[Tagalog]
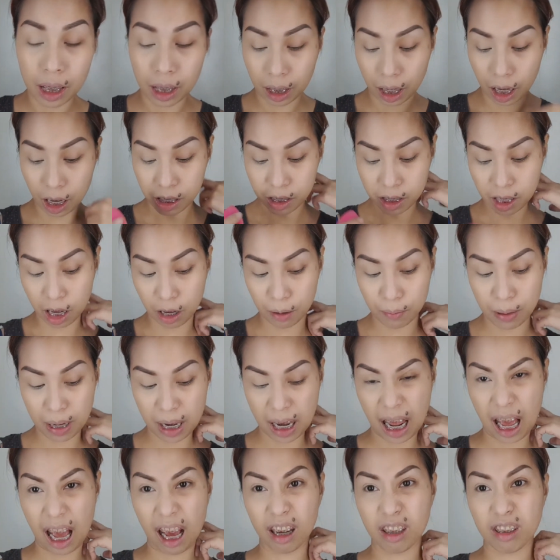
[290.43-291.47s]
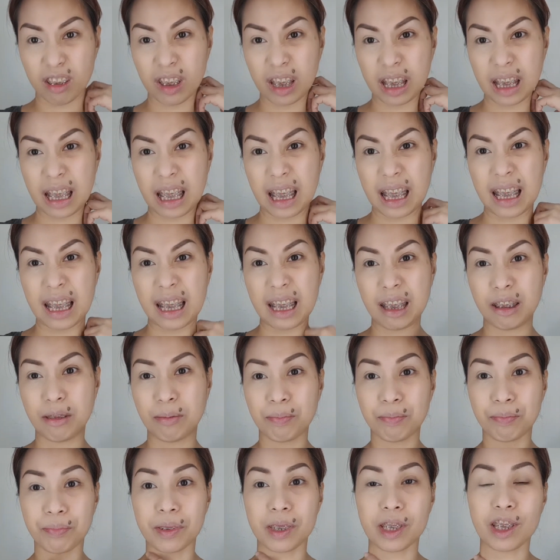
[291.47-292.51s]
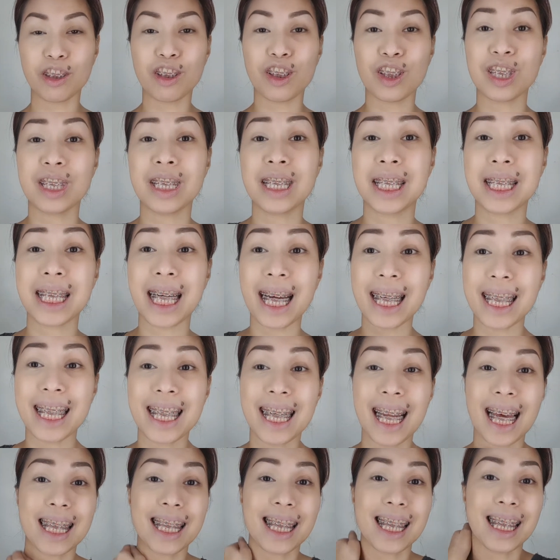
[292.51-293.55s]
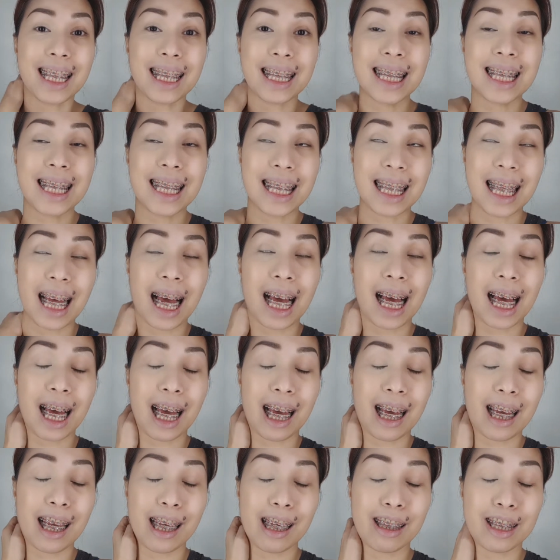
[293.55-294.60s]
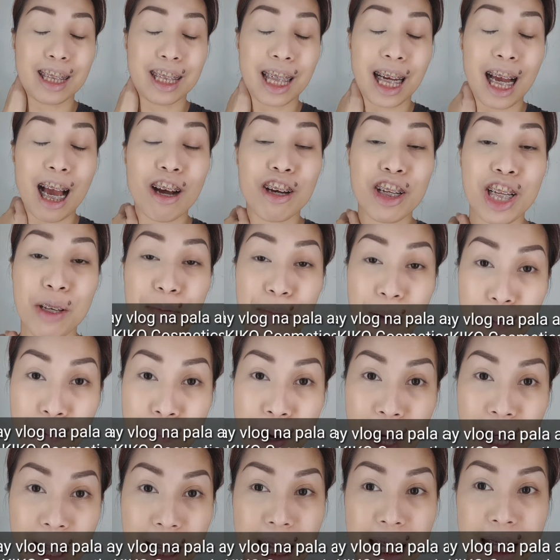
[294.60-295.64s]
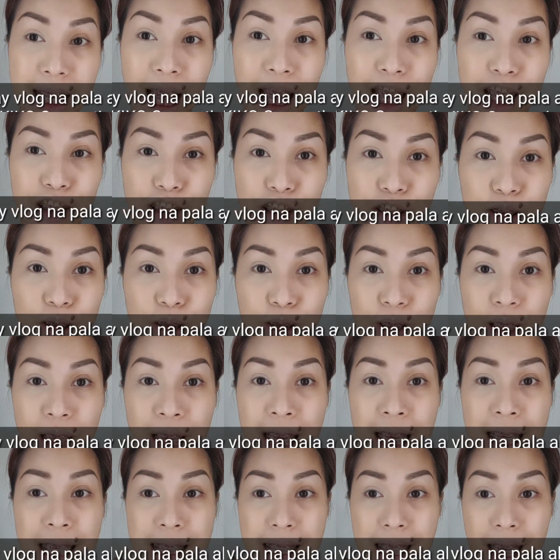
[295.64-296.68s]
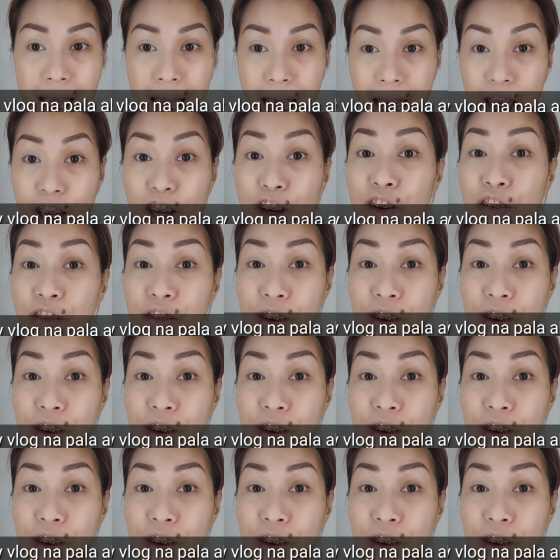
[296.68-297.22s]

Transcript: Ngayon sa kabila, um, siguro tsaka na natin, uh, tsaka ko na ipapakita sa inyo yung sa Kiko